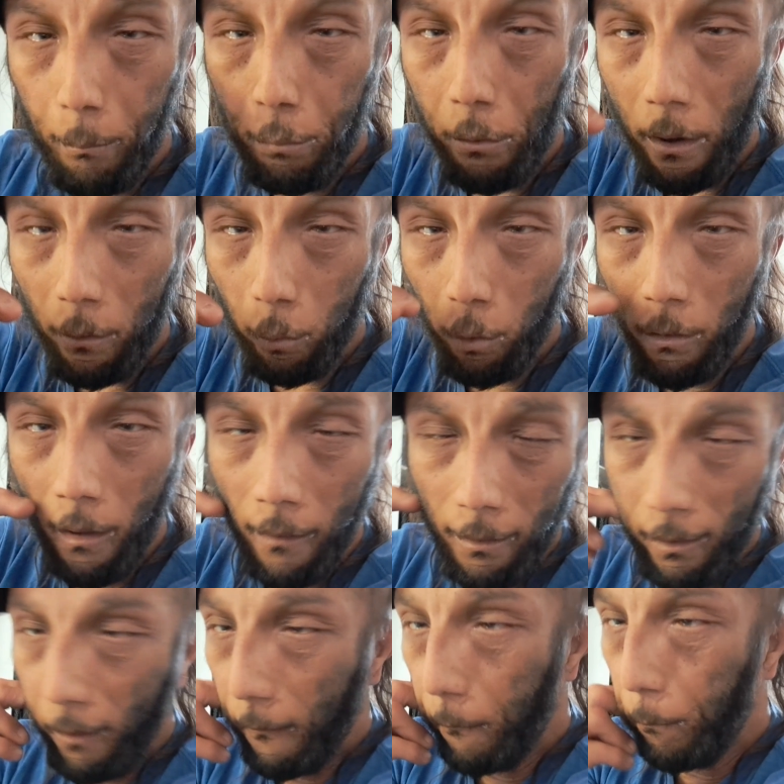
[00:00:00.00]
Pour être honnête,
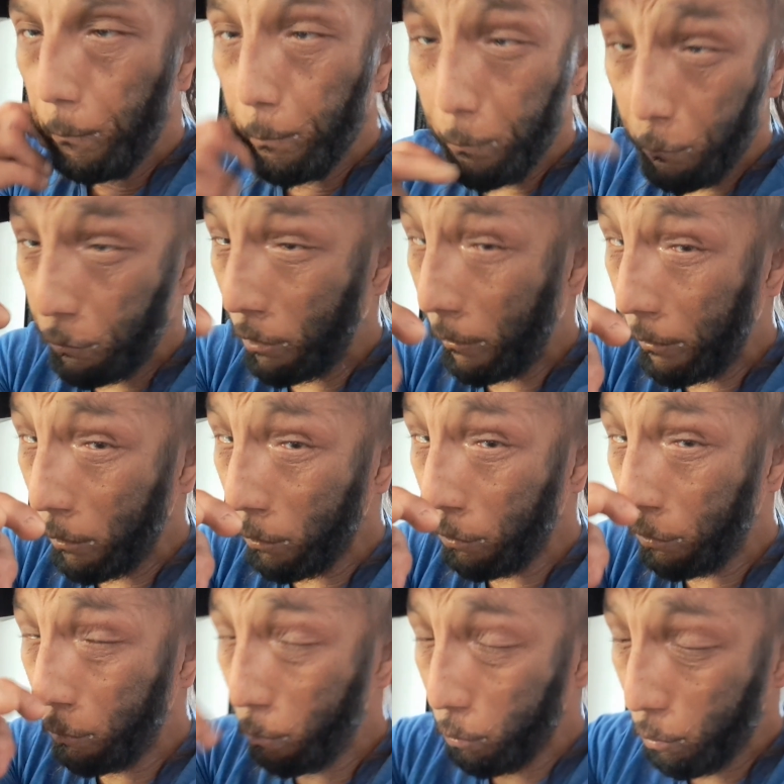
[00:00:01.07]
vous savez que je
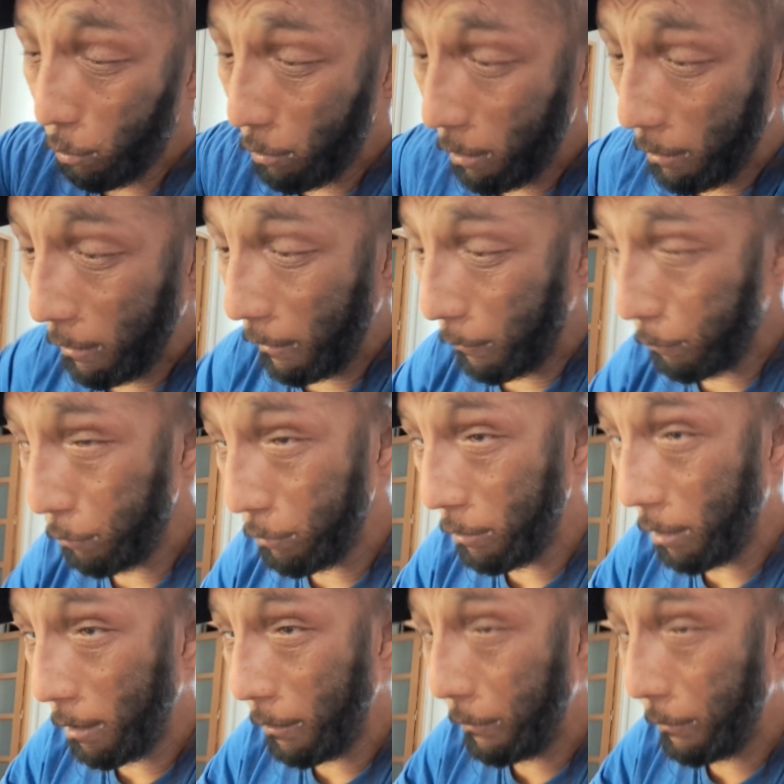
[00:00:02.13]
suis toujours honnête avec vous dans les